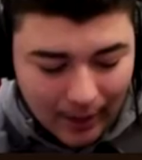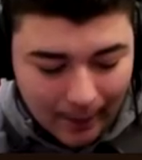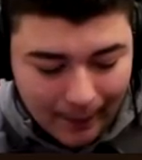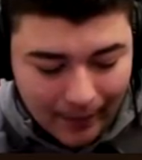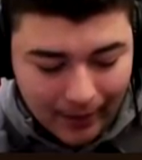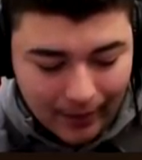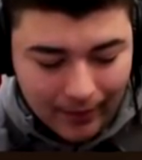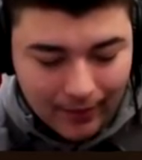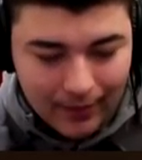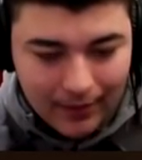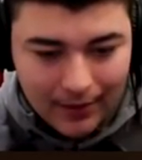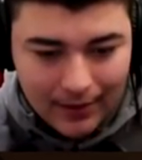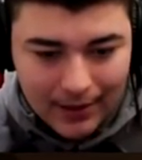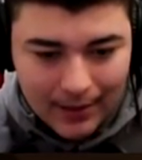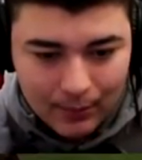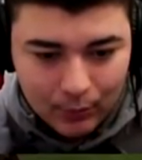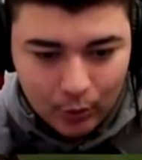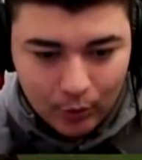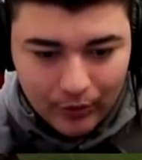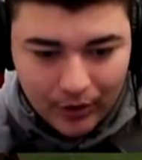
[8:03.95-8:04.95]
verra pas là,
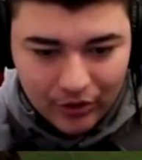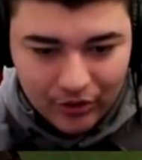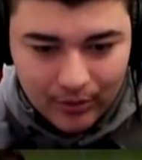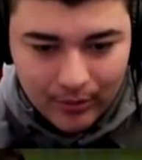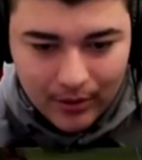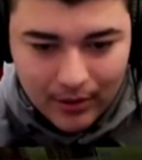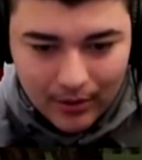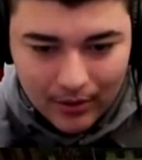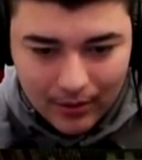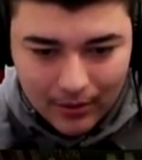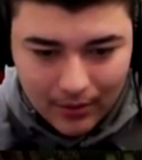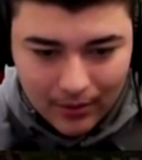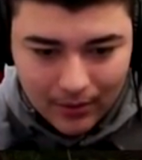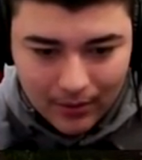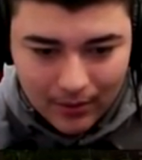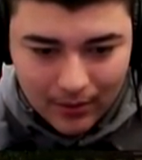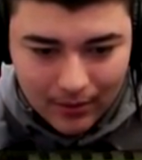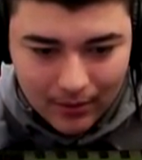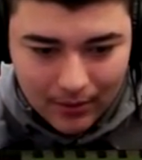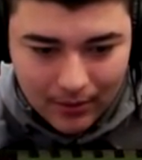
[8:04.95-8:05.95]
là il me trouvera jamais.
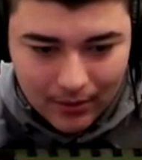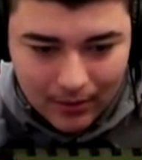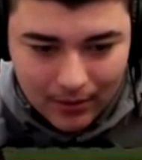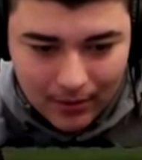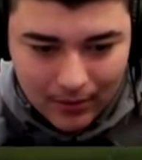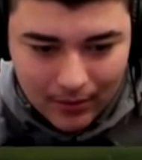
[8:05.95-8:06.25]
Oh